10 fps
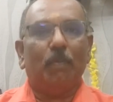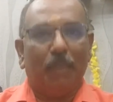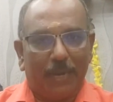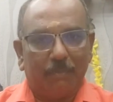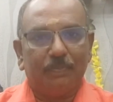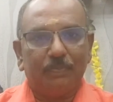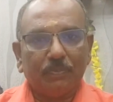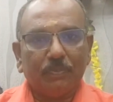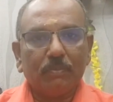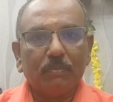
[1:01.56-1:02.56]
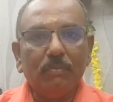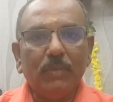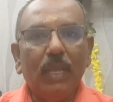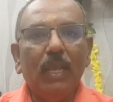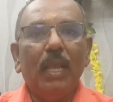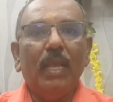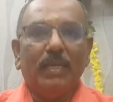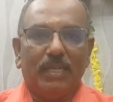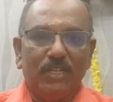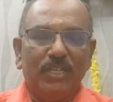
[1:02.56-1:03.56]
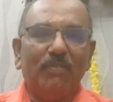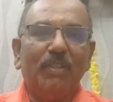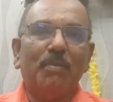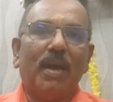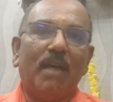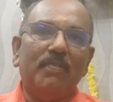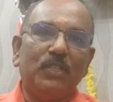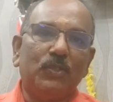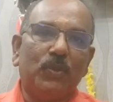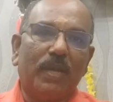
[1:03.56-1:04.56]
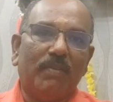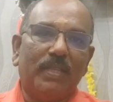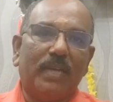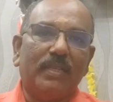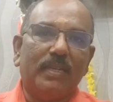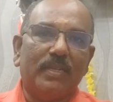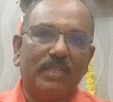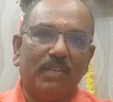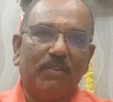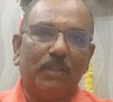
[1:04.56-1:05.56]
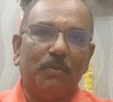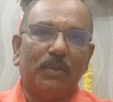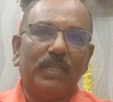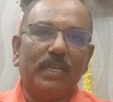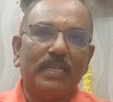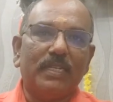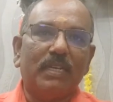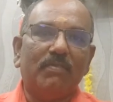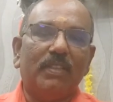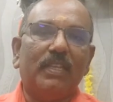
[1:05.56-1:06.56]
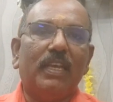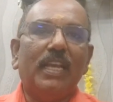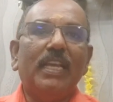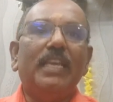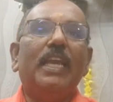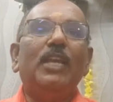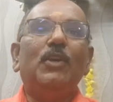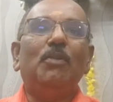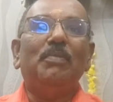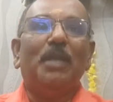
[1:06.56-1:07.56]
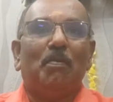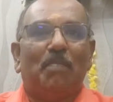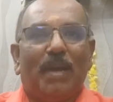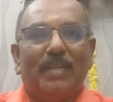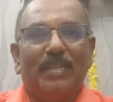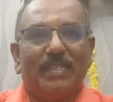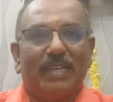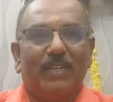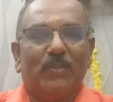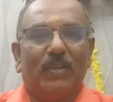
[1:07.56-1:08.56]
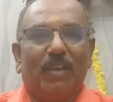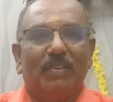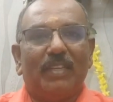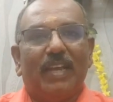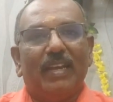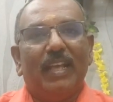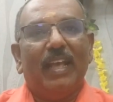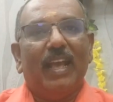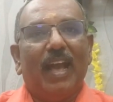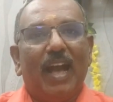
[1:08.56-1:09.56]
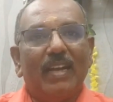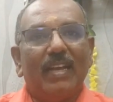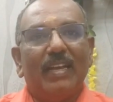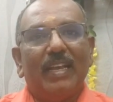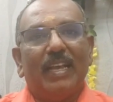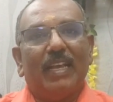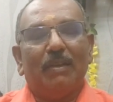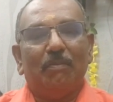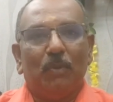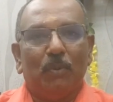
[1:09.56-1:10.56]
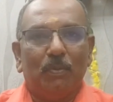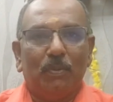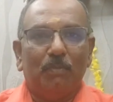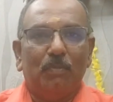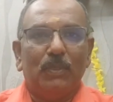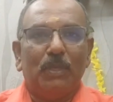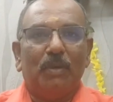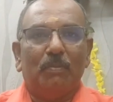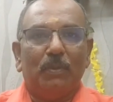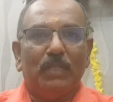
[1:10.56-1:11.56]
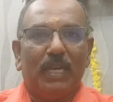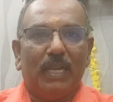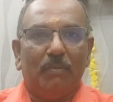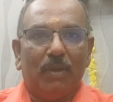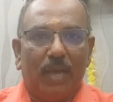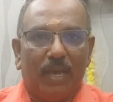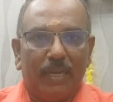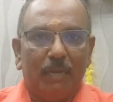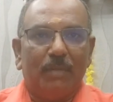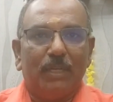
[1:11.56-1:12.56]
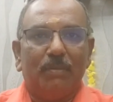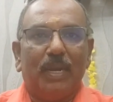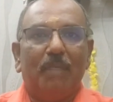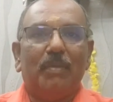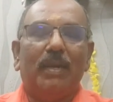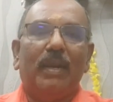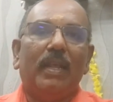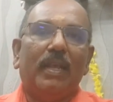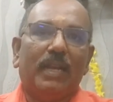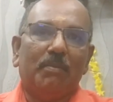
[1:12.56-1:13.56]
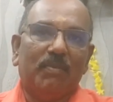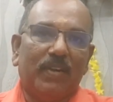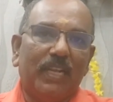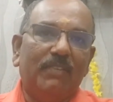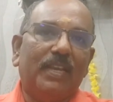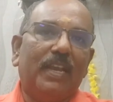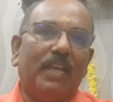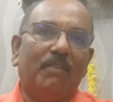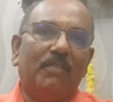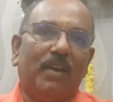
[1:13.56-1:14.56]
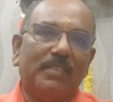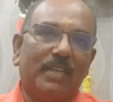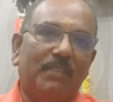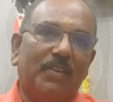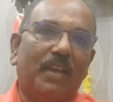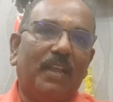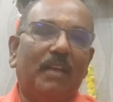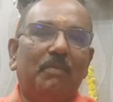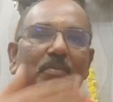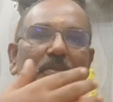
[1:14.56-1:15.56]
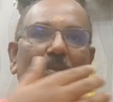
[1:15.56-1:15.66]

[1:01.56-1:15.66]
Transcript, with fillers: ஒரு படம் கிருஷ்ணன் வந்து மகாவிஷ்ணு ஒரு அவதாரத்தில் கிருஷ்ணன் வந்தபோது இந்த கிருஷ்ணன் வந்து எங்கும் இருப்பான் கிருஷ்ணன் என்று சொல்லி அவன் தான் ஆங்காங்கே நாங்கள் பூஜை பூஜை அறையில் மட்டுமல்லாமல் நம்ம வெளியில் வைக்கலாம் வாசலில் வைக்கலாம்